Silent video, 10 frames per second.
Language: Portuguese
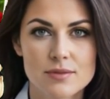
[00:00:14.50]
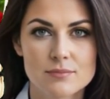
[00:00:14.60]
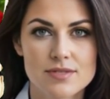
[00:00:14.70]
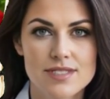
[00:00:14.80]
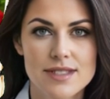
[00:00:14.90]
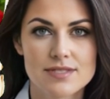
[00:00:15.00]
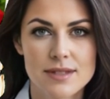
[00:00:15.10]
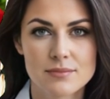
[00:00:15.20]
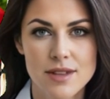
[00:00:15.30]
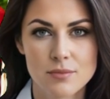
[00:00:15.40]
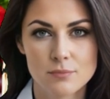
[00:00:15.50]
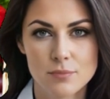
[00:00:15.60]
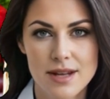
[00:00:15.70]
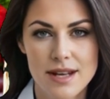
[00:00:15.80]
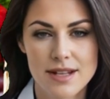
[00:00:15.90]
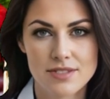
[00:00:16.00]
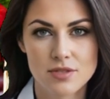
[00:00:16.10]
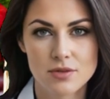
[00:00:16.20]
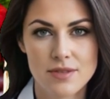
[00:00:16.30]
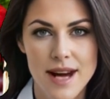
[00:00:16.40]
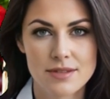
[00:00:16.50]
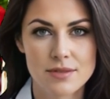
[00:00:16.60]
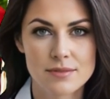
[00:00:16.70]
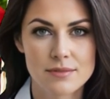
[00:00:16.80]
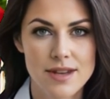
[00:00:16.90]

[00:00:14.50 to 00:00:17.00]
um de vocês que nos acompanha nessa jornada,